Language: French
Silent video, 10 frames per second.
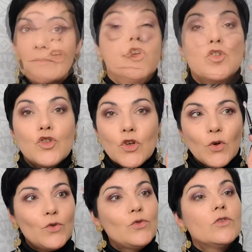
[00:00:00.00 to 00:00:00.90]
Je
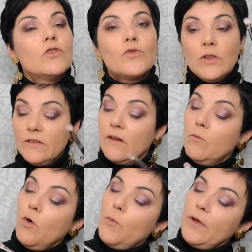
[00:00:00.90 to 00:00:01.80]
retourne ensuite
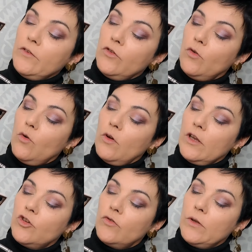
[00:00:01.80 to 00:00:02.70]
mon pinceau
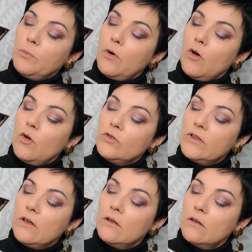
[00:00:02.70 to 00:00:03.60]
et je vais
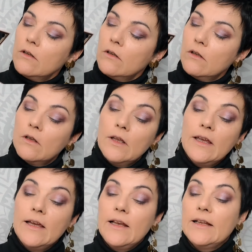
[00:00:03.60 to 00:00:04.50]
prendre
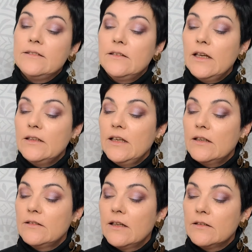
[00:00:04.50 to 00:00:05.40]
la dernière
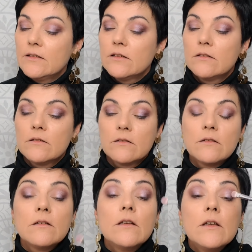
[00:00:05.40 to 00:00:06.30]
teinte
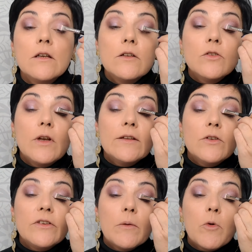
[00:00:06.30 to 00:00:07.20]
de la
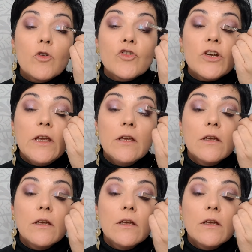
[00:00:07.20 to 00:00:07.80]
deuxième rangée.